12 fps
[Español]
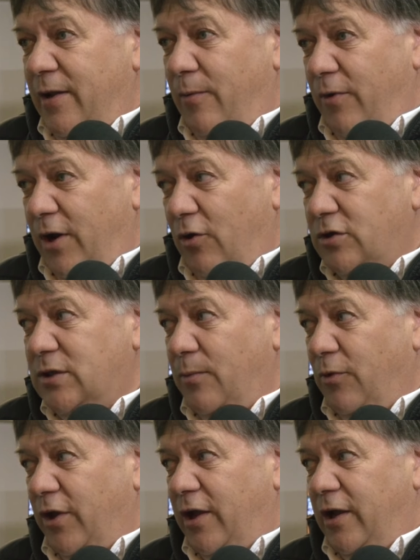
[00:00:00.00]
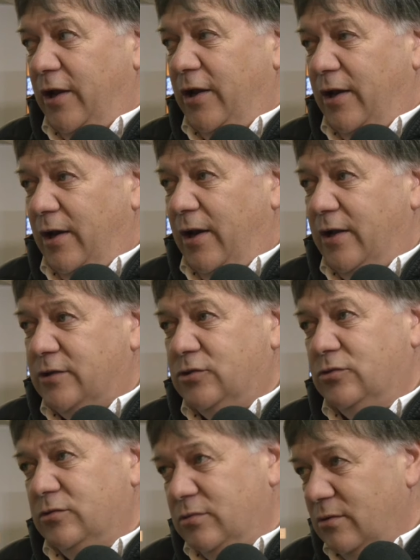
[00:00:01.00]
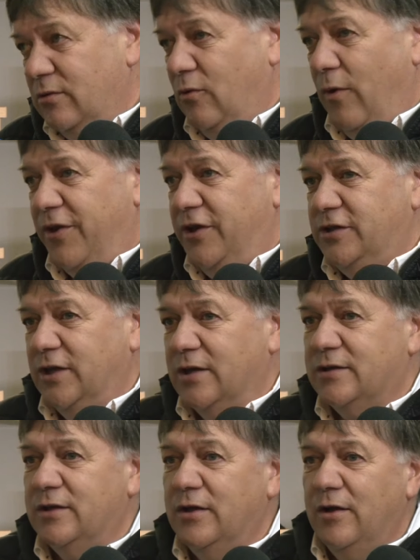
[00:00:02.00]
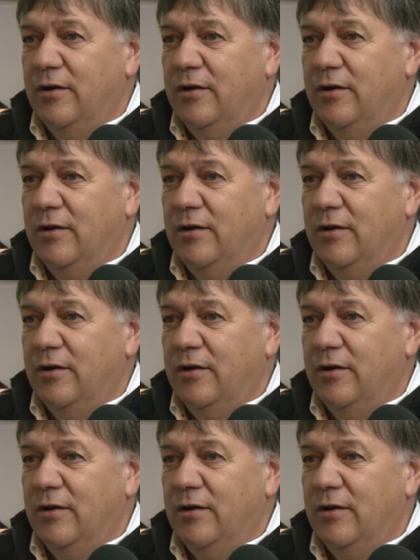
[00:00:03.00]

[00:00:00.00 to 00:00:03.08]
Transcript: es buena cosa porque las cuadrillas